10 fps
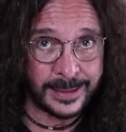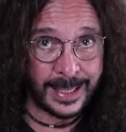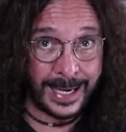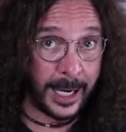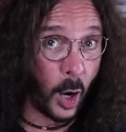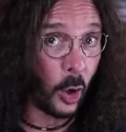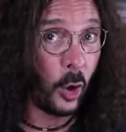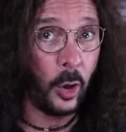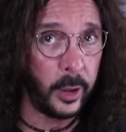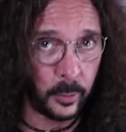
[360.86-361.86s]
está en
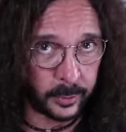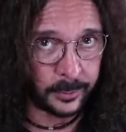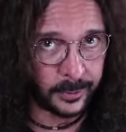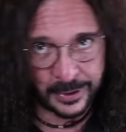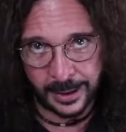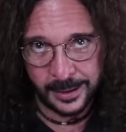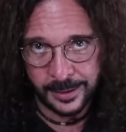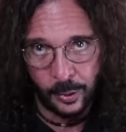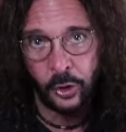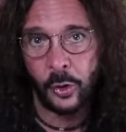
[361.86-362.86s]
Hollywood, o sea,
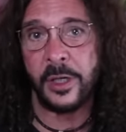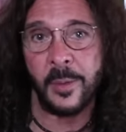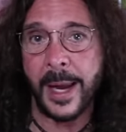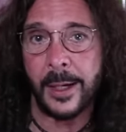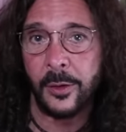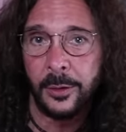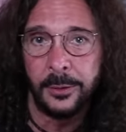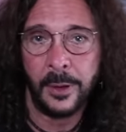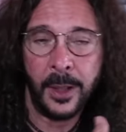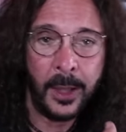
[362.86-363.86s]
es otro nivel,
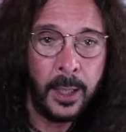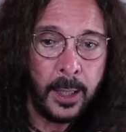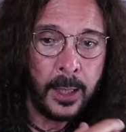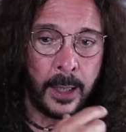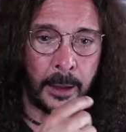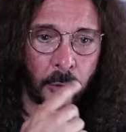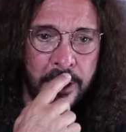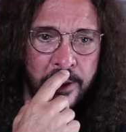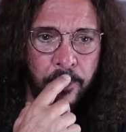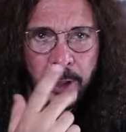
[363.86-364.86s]
¿no?
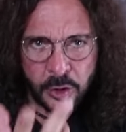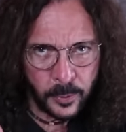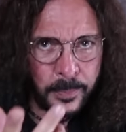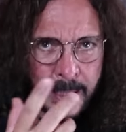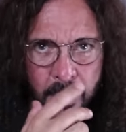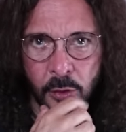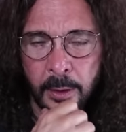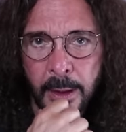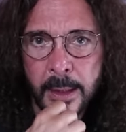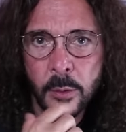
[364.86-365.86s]
Entonces, por eso
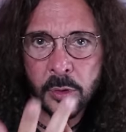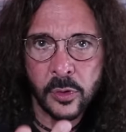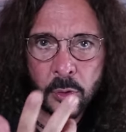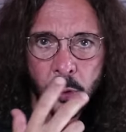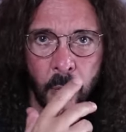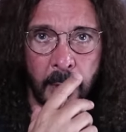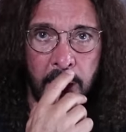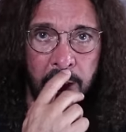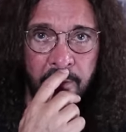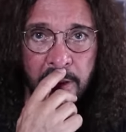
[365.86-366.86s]
pienso que es nuestro nuevo
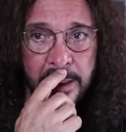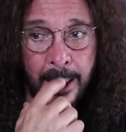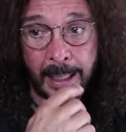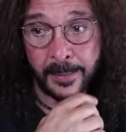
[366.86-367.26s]
Cantinflas, que